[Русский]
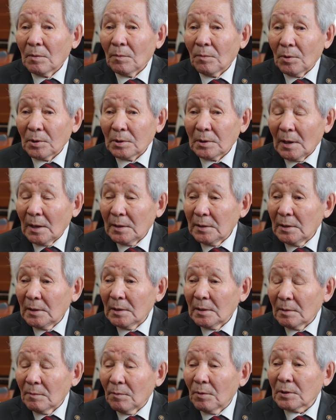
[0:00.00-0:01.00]
Вот,
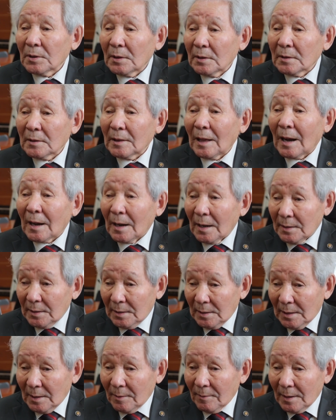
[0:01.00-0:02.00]
они, вот так
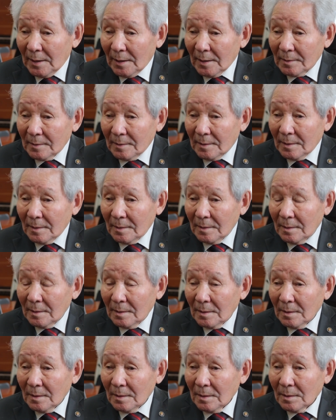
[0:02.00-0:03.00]
они говорят.
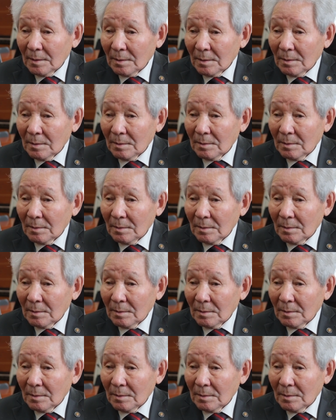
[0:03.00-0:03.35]
Э,